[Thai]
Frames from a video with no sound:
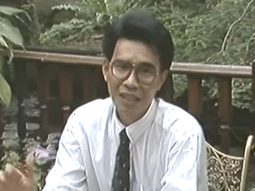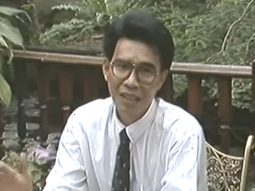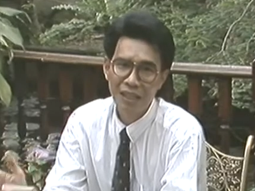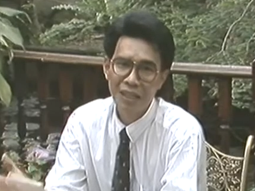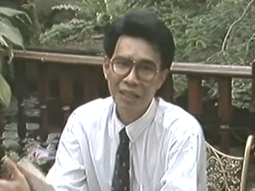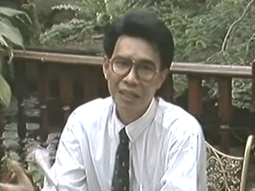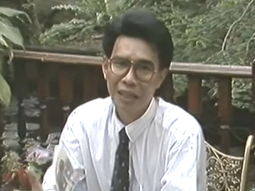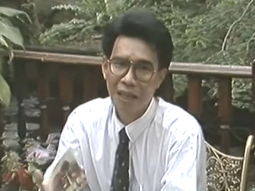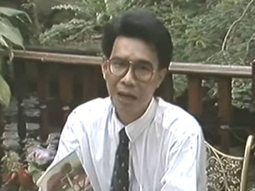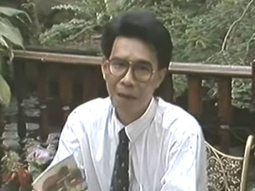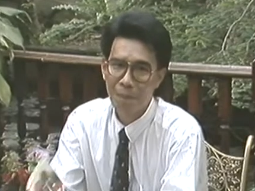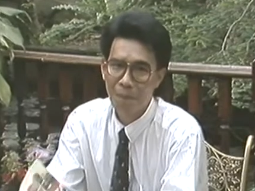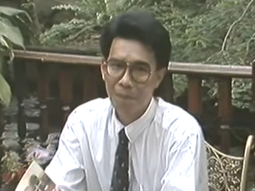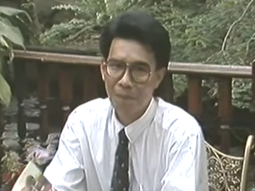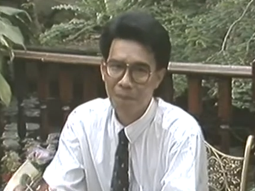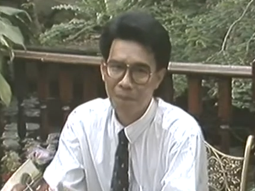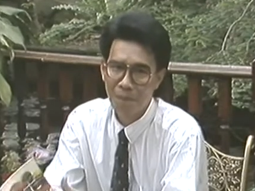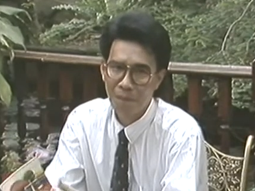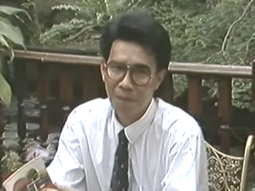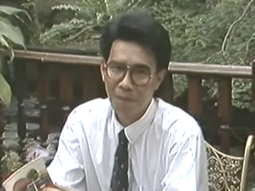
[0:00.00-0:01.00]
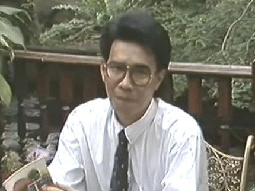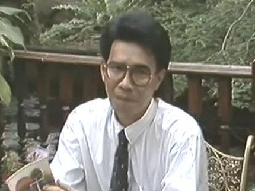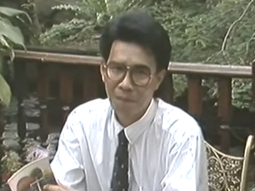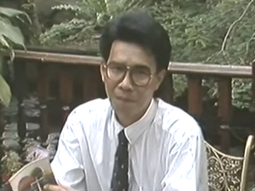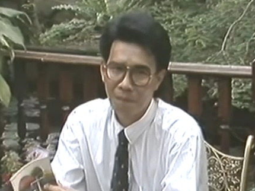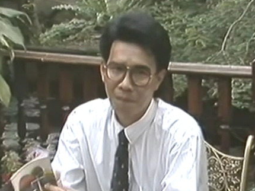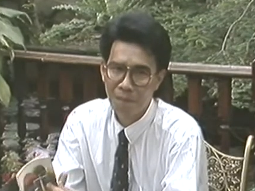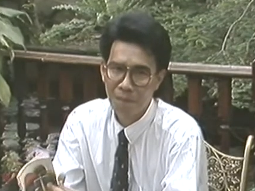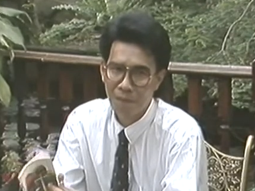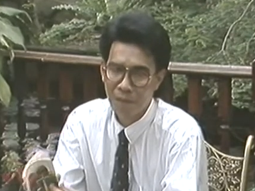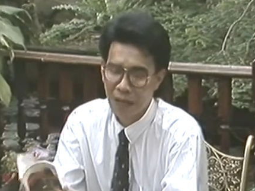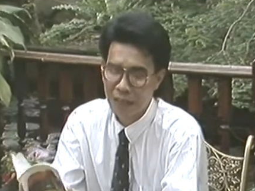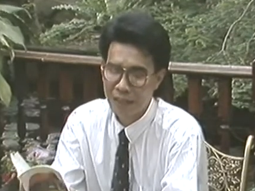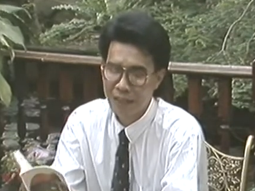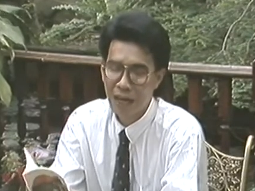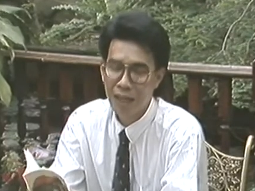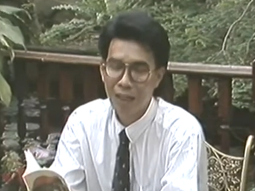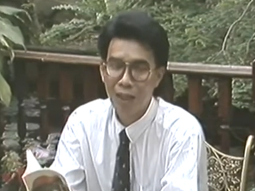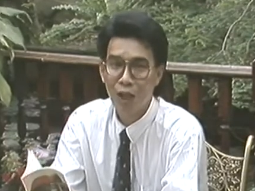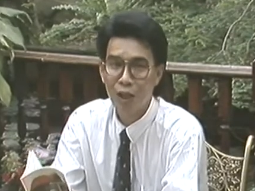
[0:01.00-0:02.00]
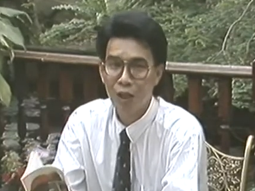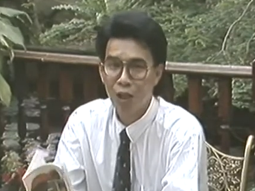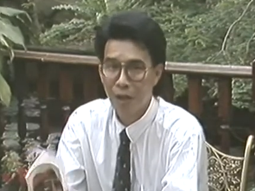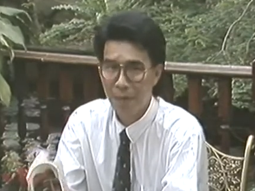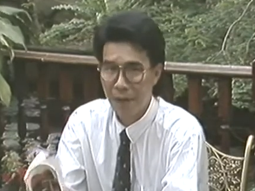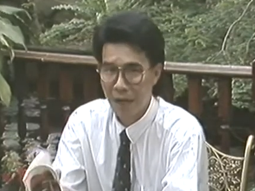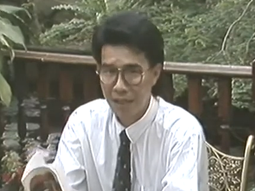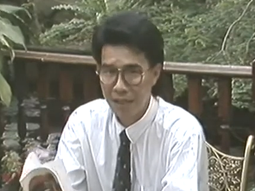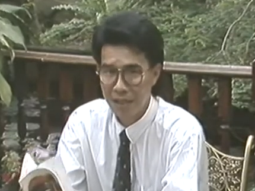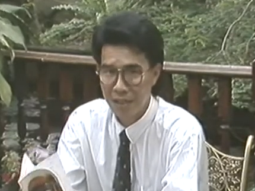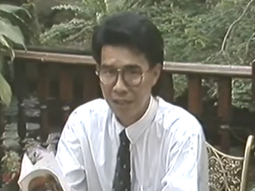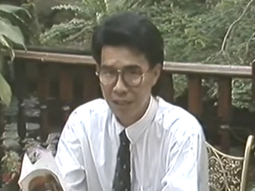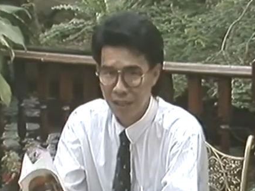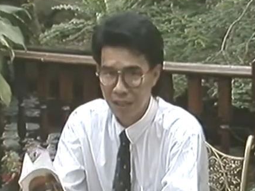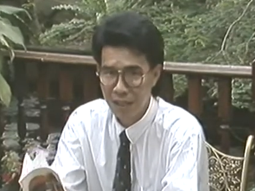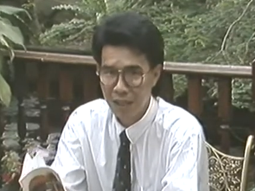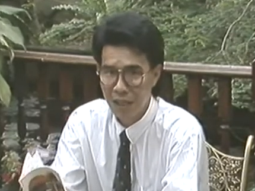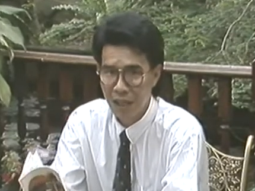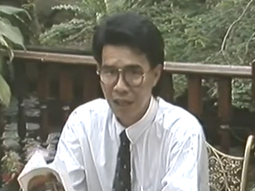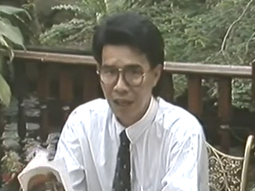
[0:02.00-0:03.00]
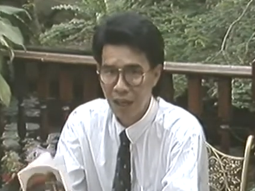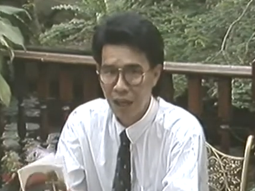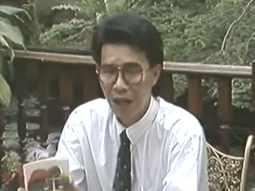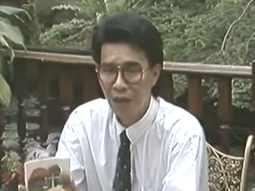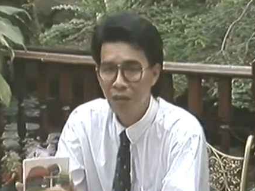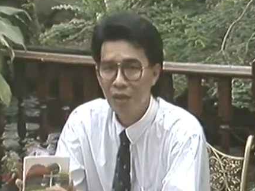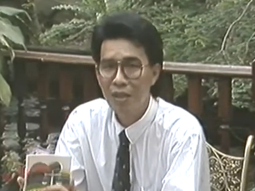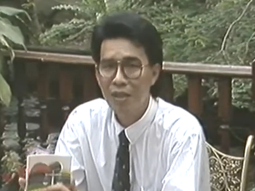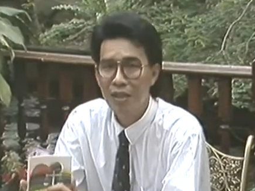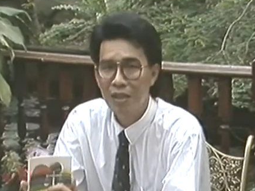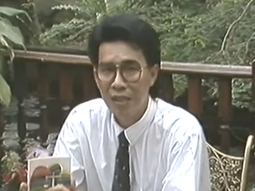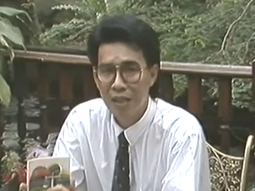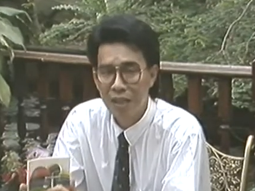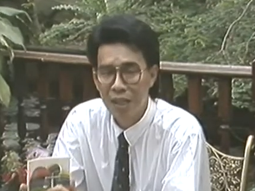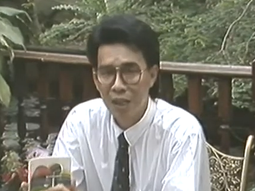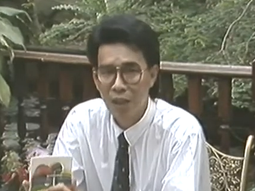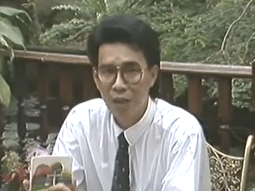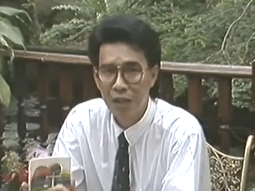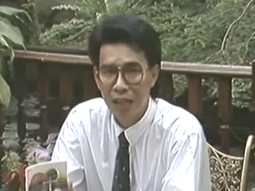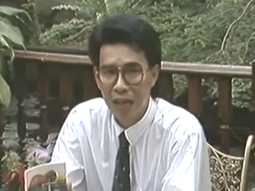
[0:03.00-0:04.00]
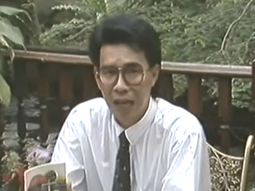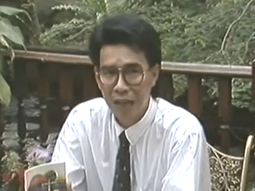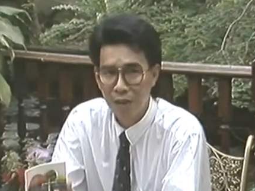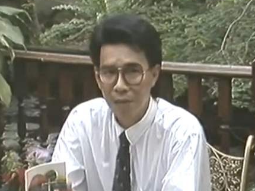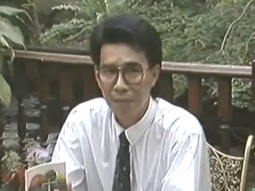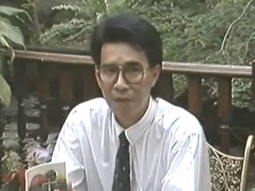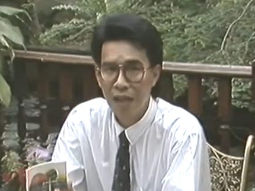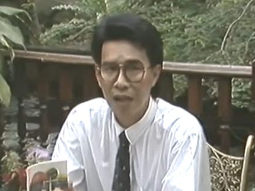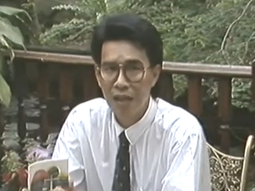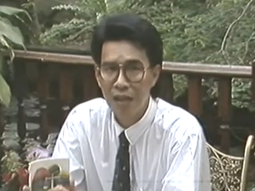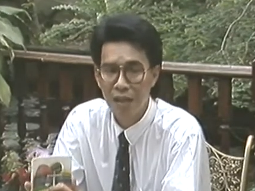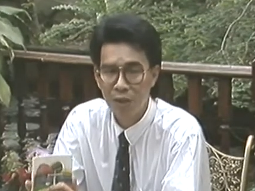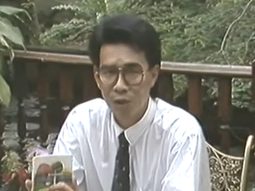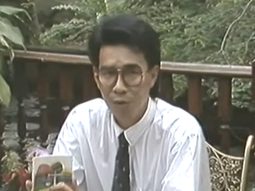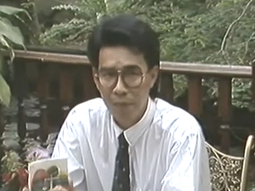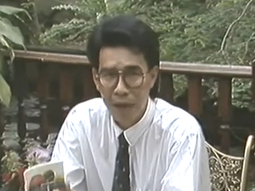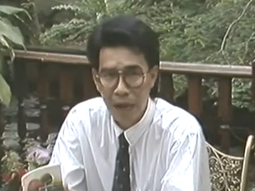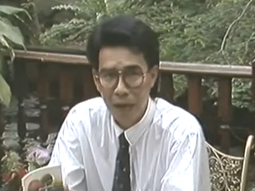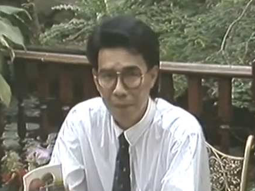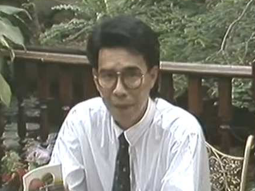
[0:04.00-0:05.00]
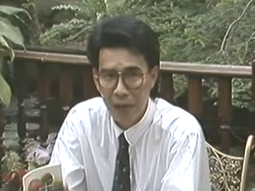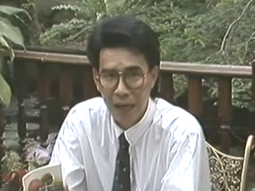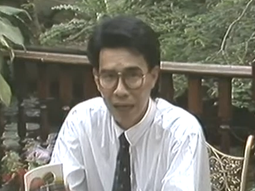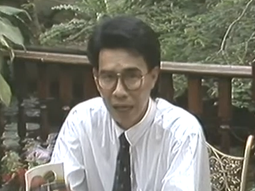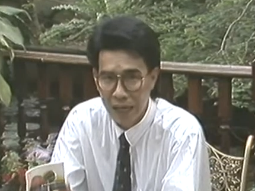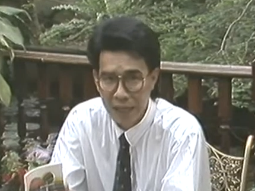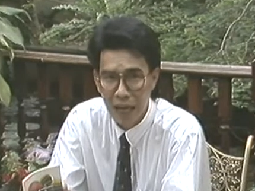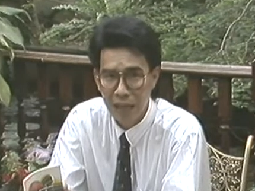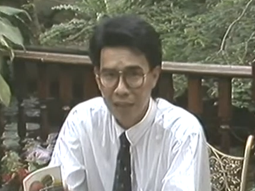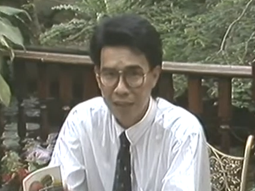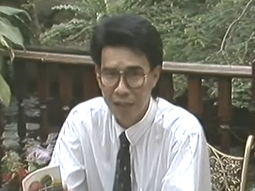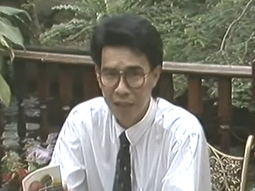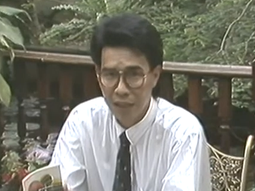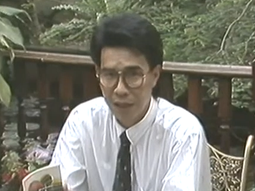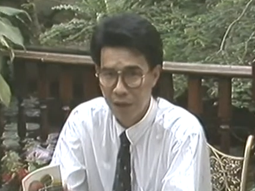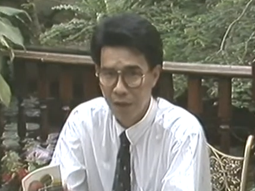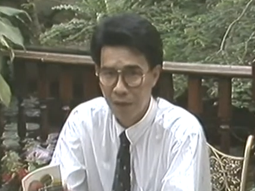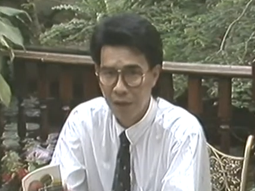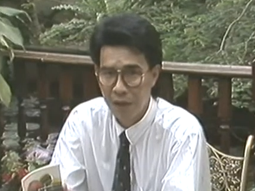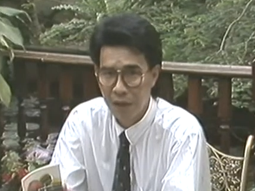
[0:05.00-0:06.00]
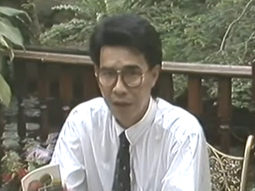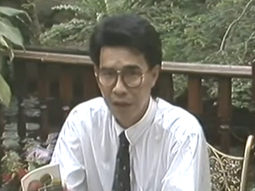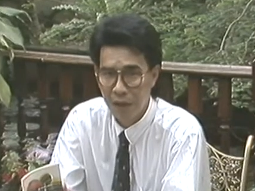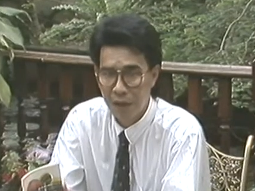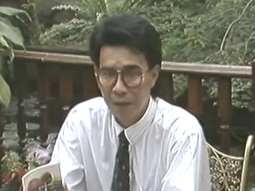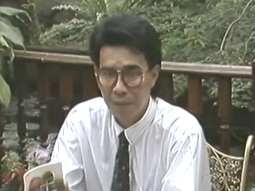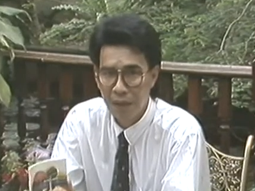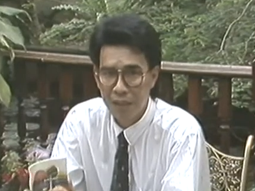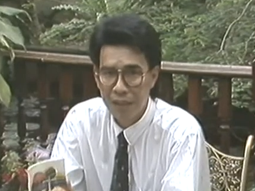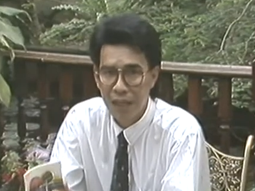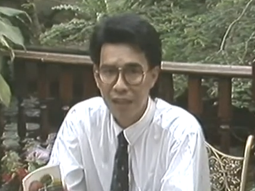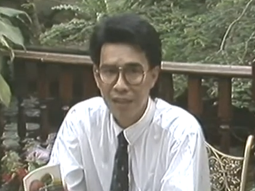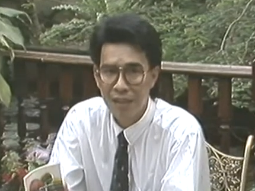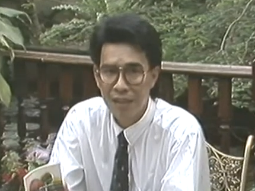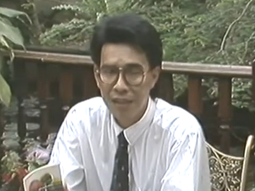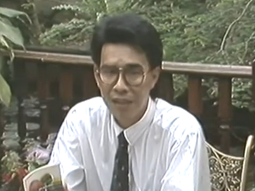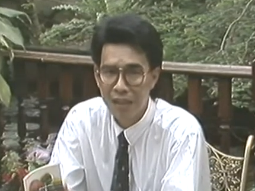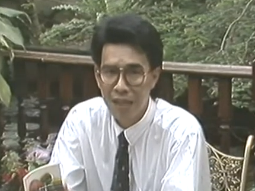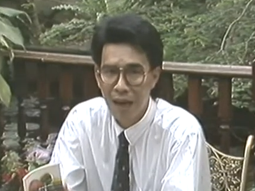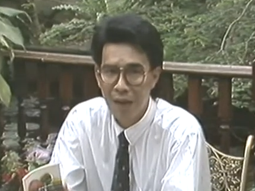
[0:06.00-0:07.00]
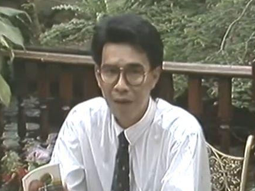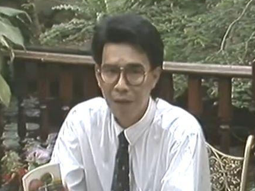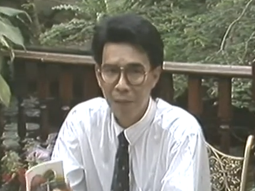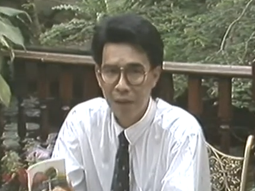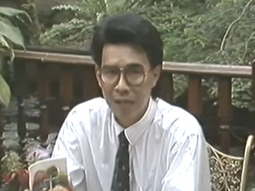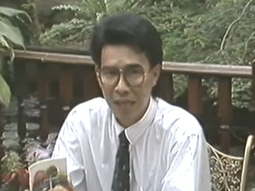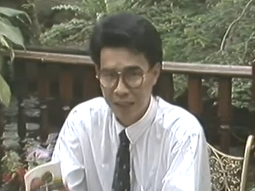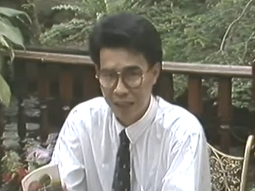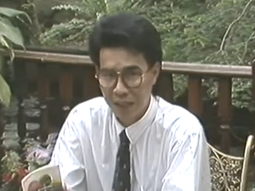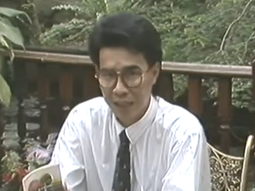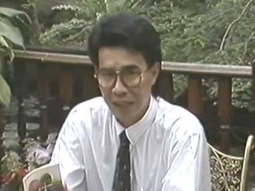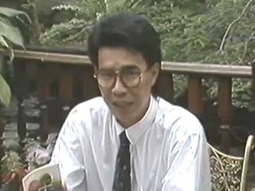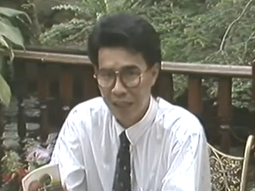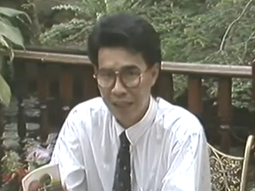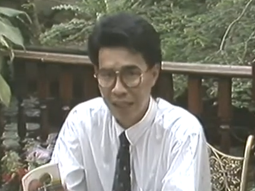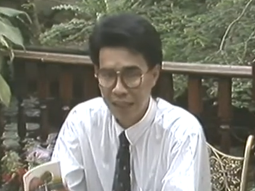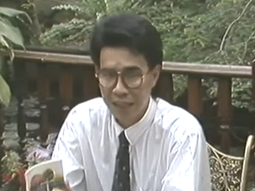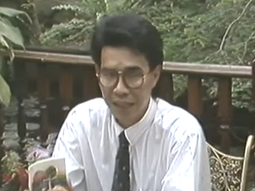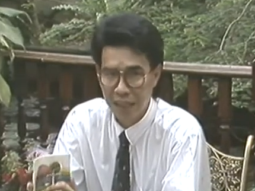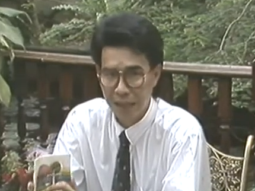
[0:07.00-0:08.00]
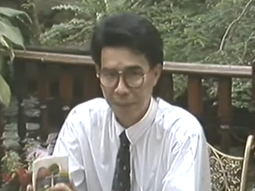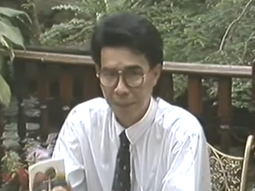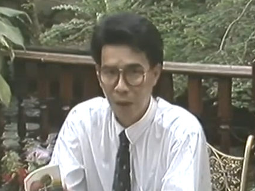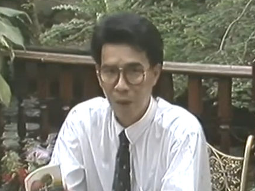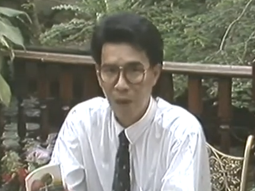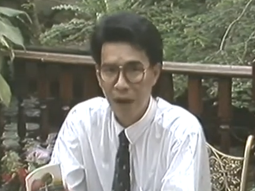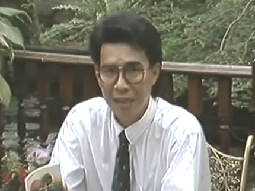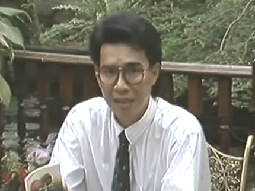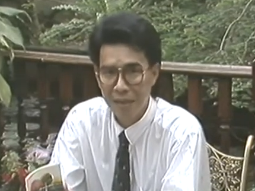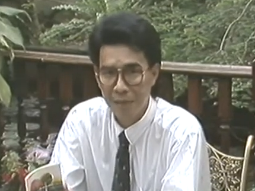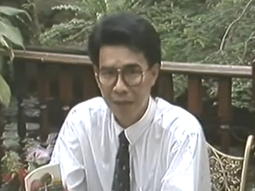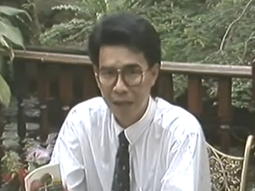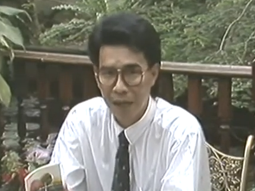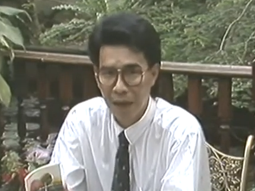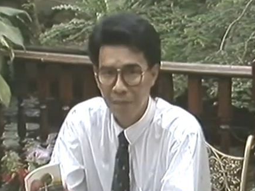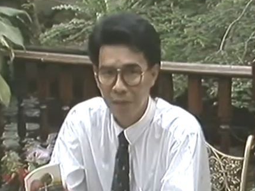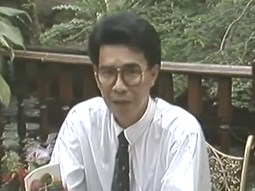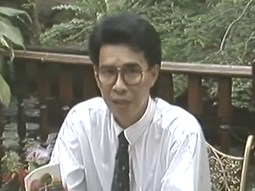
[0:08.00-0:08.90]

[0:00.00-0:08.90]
อเนี่ยนะครับ หลายท่านก็ชอบอ่านหนังสือ แล้วหนังสือในท้องตลาดก็มีให้เลือกอยู่มากมายหลาย อย่างทีเดียวบางท่านซื้อแล้วก็มาอยากจะทิ้งอยากจะเก็บเอาไว้ใช่ไหมครับ